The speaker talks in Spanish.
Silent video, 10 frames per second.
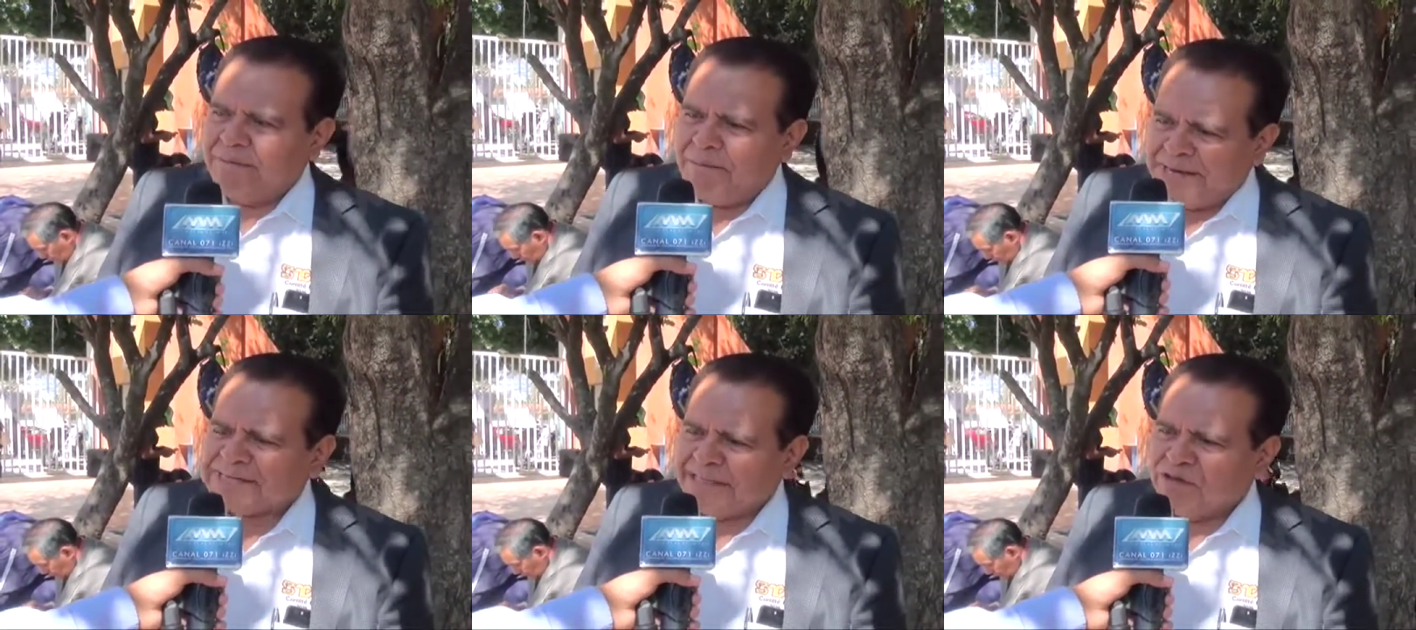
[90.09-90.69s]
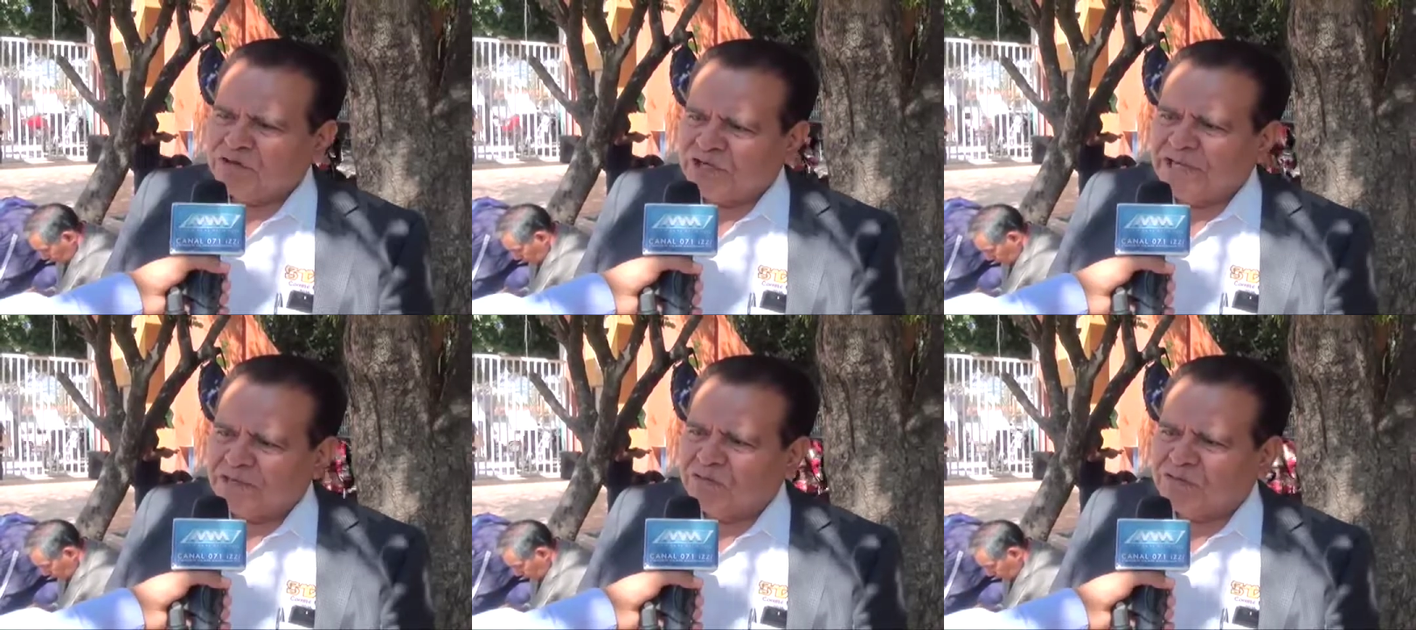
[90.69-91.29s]
más de
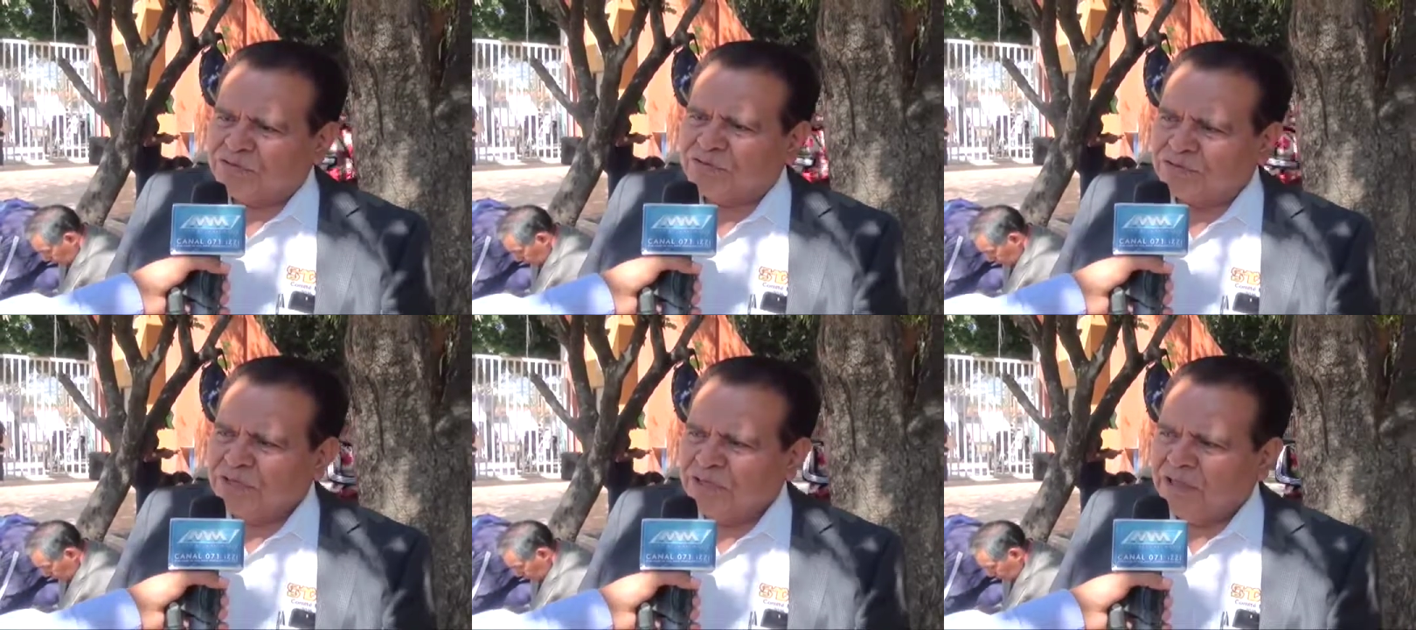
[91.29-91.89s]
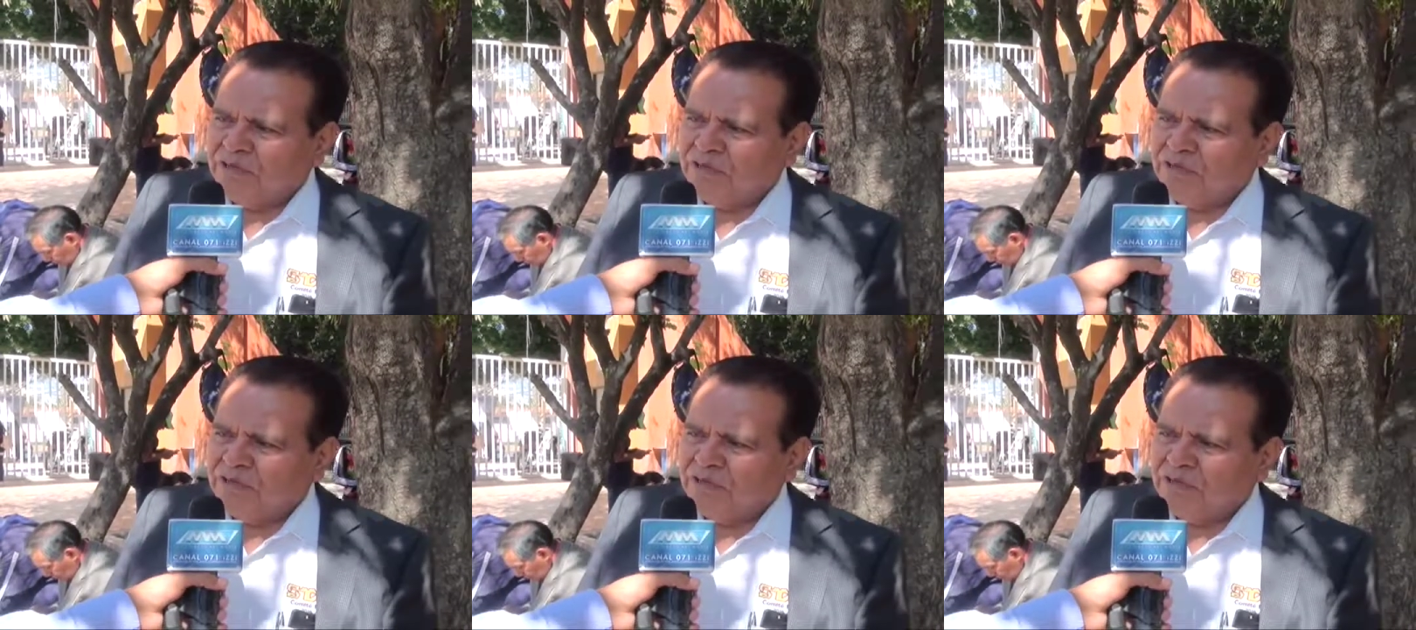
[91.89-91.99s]
200,